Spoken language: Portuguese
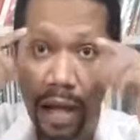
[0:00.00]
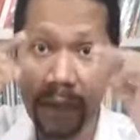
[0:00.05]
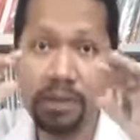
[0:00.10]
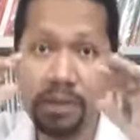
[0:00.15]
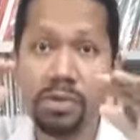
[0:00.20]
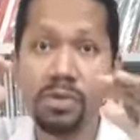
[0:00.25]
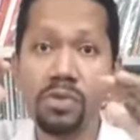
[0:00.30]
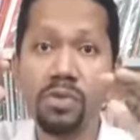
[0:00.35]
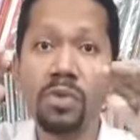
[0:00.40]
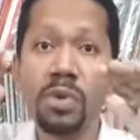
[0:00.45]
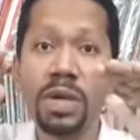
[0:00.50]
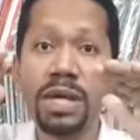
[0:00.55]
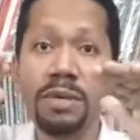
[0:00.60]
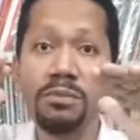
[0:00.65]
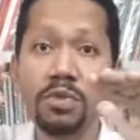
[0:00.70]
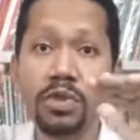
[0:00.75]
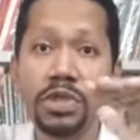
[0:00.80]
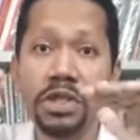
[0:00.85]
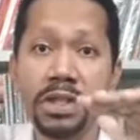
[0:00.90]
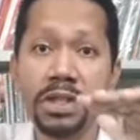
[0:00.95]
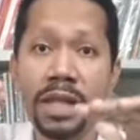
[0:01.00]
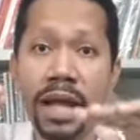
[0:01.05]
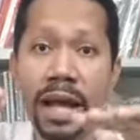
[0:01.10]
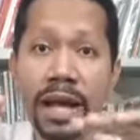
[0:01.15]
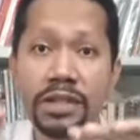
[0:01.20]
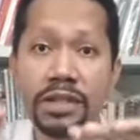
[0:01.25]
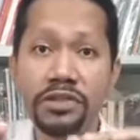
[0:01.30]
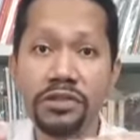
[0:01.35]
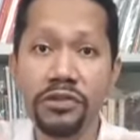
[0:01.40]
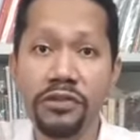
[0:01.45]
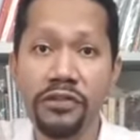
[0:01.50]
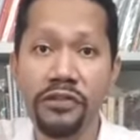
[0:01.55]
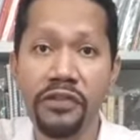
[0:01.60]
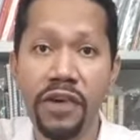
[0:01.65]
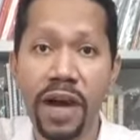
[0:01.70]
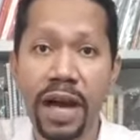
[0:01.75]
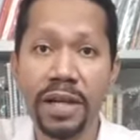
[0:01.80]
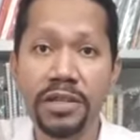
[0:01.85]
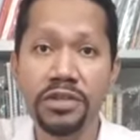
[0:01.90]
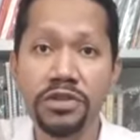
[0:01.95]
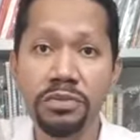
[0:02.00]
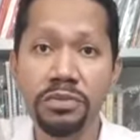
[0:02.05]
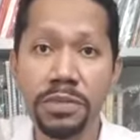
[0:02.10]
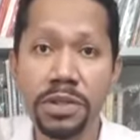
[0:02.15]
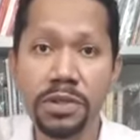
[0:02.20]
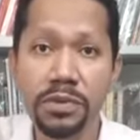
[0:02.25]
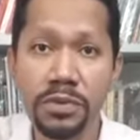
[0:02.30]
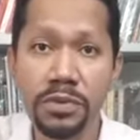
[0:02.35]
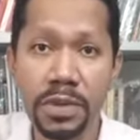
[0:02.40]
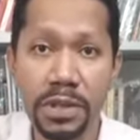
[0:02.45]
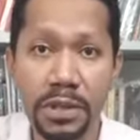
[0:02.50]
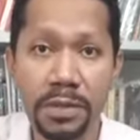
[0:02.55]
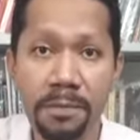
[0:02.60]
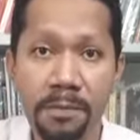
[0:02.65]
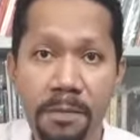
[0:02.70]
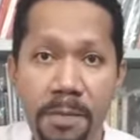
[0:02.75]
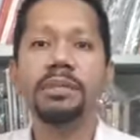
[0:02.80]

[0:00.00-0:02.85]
a sua imunidade vai diminuir.